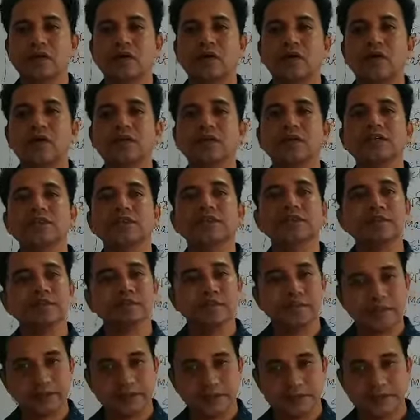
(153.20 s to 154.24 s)
হোয়াট ইজ
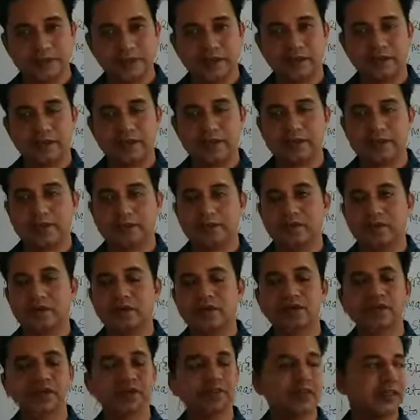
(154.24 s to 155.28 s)
ম্যাটেরিয়াল
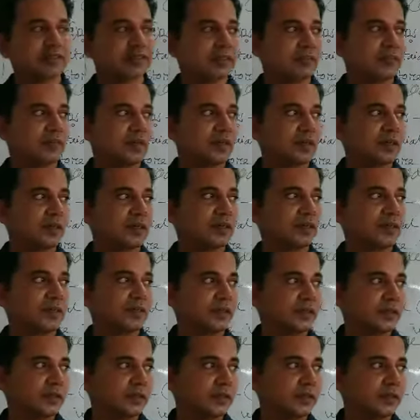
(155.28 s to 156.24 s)
অর্থাৎ কাঁচামালটা কী